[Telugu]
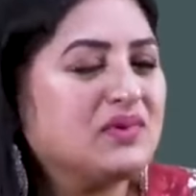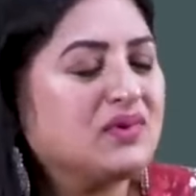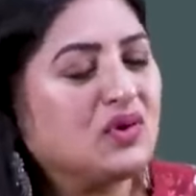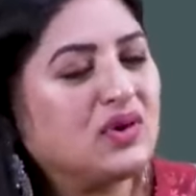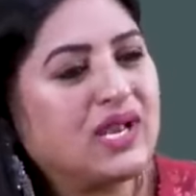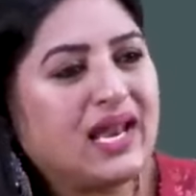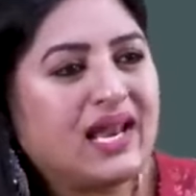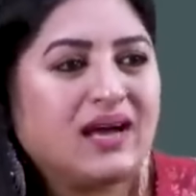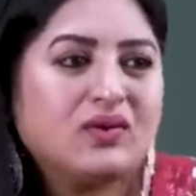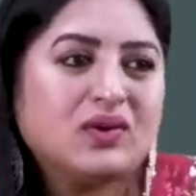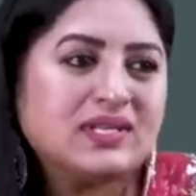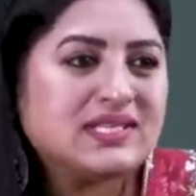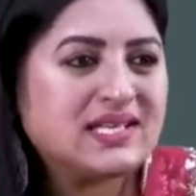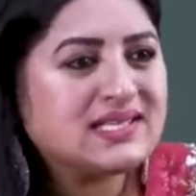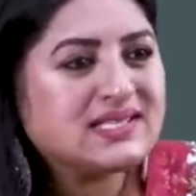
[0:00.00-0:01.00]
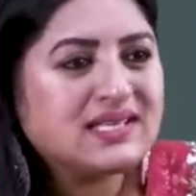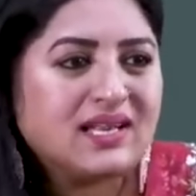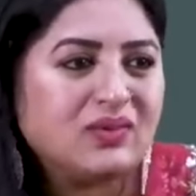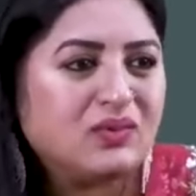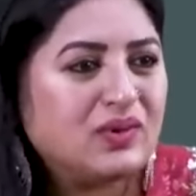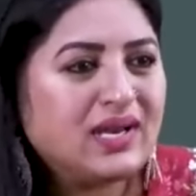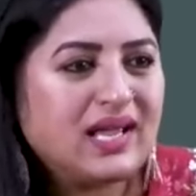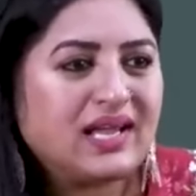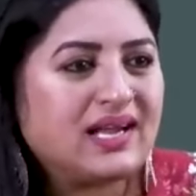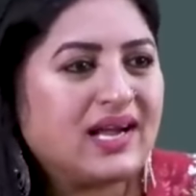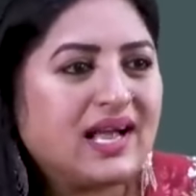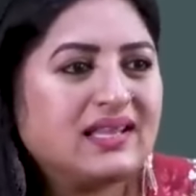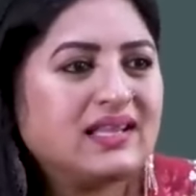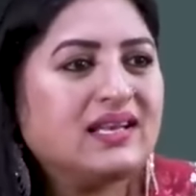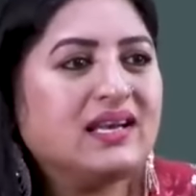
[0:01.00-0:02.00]
కొన్ని అలా కూడా చేసినవి ఉన్నాయి
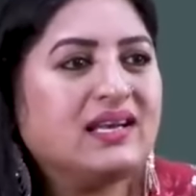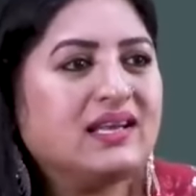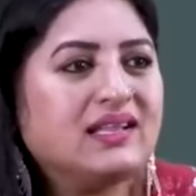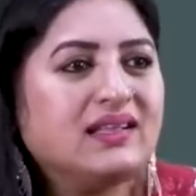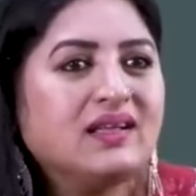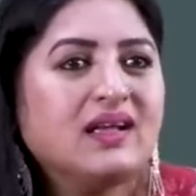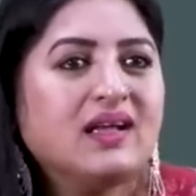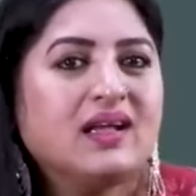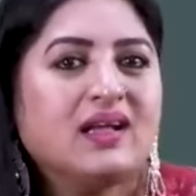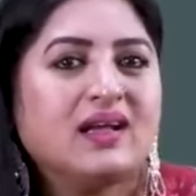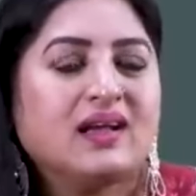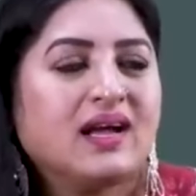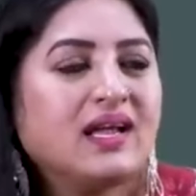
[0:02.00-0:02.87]
కాదన్నట్లేదు Hmm.